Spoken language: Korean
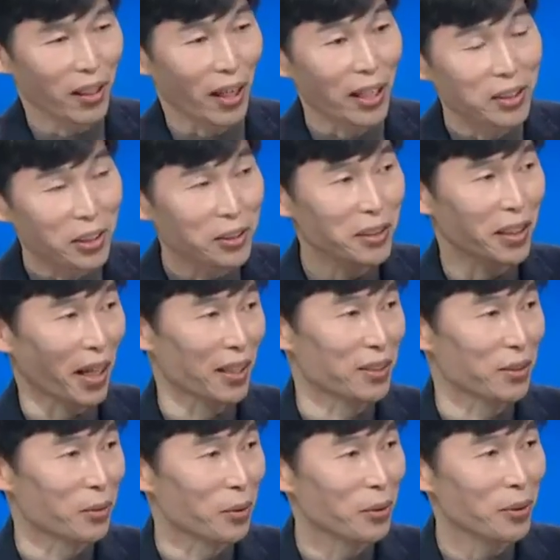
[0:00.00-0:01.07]
애정을
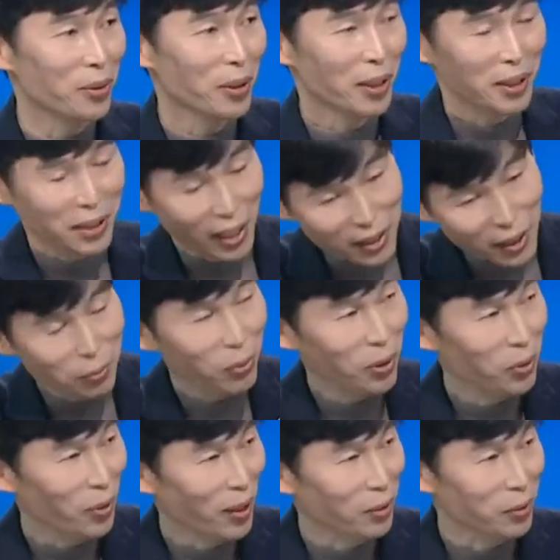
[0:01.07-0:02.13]
가지고
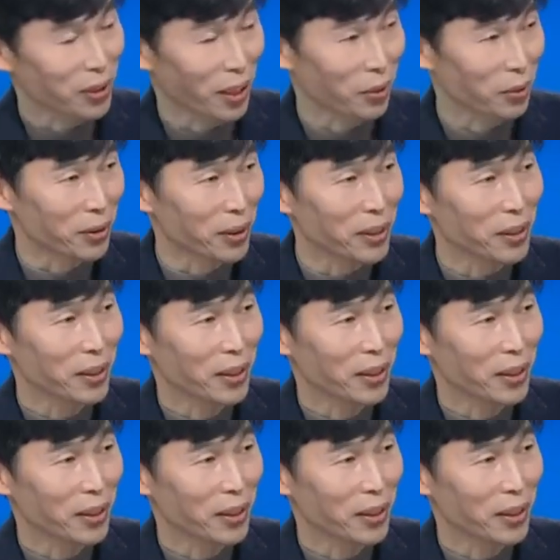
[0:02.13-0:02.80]
찾아보기도 하고 자료를